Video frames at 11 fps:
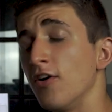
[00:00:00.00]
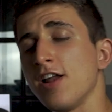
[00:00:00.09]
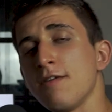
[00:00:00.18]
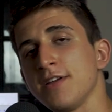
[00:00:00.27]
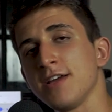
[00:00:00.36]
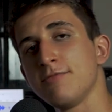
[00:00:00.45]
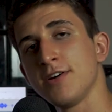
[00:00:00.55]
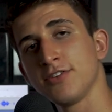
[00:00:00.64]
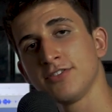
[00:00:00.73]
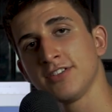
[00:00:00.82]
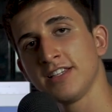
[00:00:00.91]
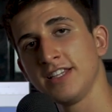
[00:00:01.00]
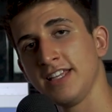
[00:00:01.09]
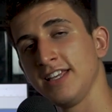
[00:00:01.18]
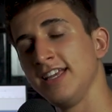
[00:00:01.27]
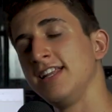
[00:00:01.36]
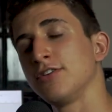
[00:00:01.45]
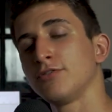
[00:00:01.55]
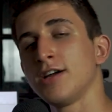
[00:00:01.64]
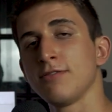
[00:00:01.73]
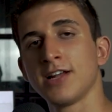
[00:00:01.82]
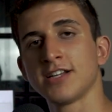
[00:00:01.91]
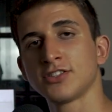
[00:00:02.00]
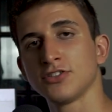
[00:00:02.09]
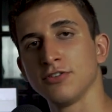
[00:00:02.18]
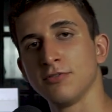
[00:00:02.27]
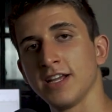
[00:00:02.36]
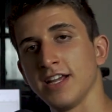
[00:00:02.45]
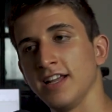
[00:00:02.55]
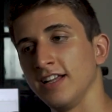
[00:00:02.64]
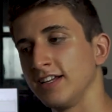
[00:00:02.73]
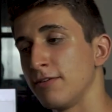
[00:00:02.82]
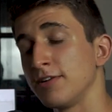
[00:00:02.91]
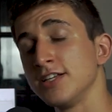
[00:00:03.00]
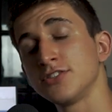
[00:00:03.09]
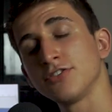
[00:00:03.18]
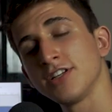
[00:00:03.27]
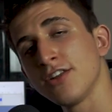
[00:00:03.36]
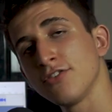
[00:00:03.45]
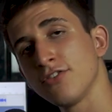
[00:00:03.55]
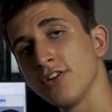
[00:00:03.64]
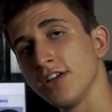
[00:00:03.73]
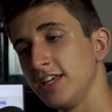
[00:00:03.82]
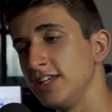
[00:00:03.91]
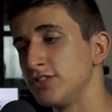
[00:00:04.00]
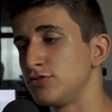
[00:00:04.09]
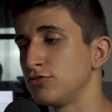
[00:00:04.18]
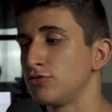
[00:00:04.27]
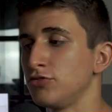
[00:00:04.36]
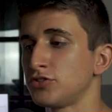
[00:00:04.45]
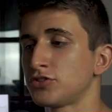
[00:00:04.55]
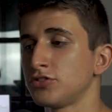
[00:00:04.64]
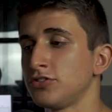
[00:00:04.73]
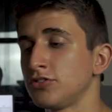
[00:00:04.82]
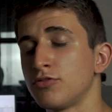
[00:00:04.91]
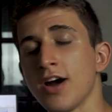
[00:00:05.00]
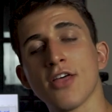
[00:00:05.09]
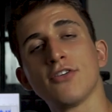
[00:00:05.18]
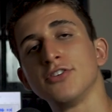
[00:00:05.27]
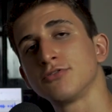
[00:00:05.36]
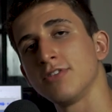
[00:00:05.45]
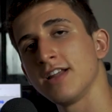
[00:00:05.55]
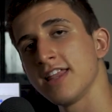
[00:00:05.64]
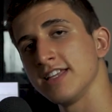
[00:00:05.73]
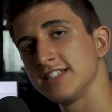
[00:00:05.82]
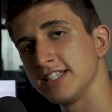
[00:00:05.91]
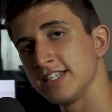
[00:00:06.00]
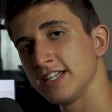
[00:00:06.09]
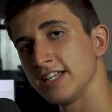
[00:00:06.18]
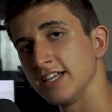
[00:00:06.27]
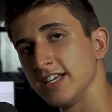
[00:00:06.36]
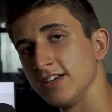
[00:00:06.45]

Hola, me llamo Aarón y les voy a hablar sobre Gabriel Soriano y su curso Cuadro Escuela de Cine.